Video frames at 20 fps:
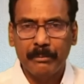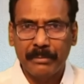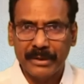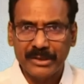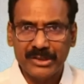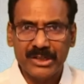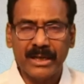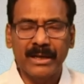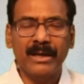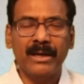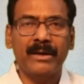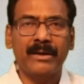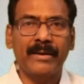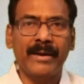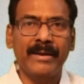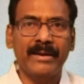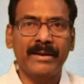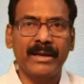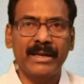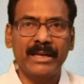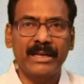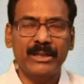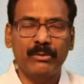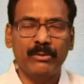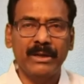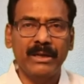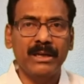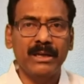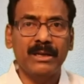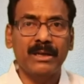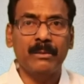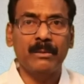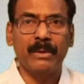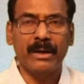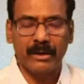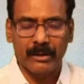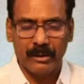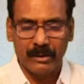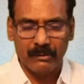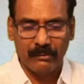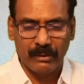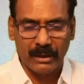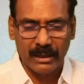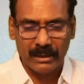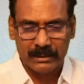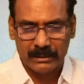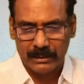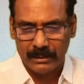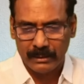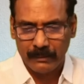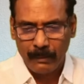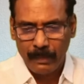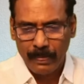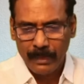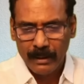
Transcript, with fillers: ప్రత్యేకంగా ట్రైనింగ్ అయినటువంటి కమాండోలు వాళ్ళంతా